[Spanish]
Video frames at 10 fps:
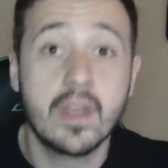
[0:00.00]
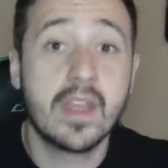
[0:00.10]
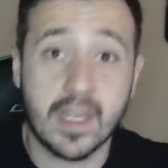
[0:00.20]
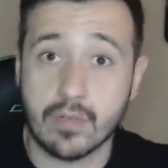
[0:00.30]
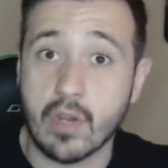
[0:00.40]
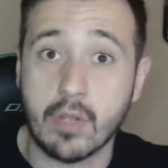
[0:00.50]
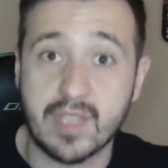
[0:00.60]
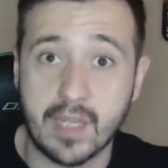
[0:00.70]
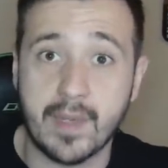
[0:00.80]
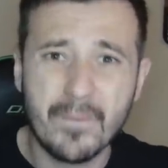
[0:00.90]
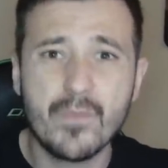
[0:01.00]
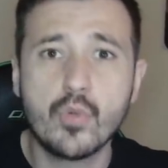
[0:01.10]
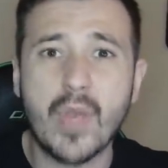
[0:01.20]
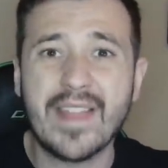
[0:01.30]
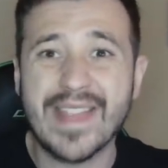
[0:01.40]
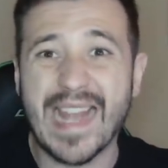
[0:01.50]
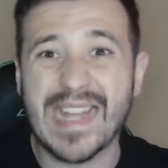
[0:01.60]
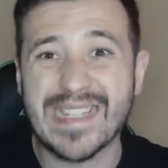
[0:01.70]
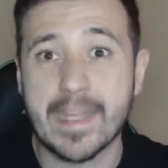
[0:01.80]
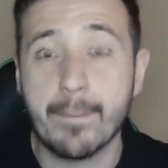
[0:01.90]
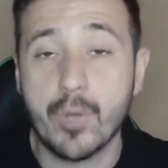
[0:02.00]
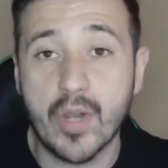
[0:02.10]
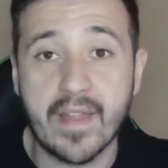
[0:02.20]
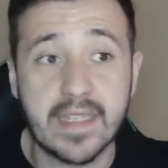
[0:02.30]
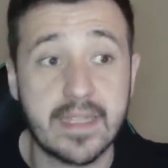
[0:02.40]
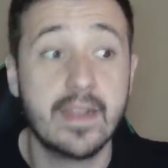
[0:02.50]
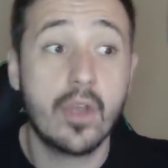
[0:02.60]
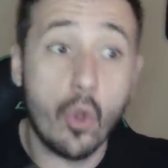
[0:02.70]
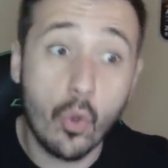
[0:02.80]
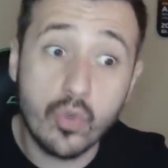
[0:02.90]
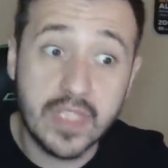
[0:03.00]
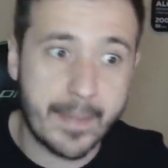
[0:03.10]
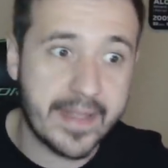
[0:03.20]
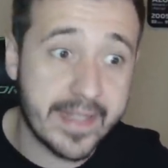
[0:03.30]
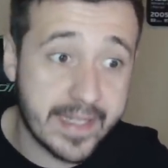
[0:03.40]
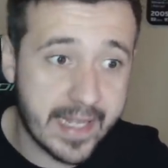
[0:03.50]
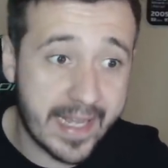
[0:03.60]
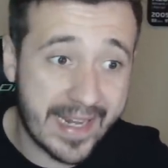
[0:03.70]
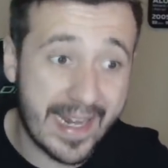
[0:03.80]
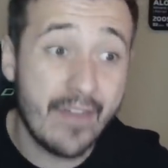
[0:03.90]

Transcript: que suele cometer Mercedes durante las temporadas, justamente en esa carrera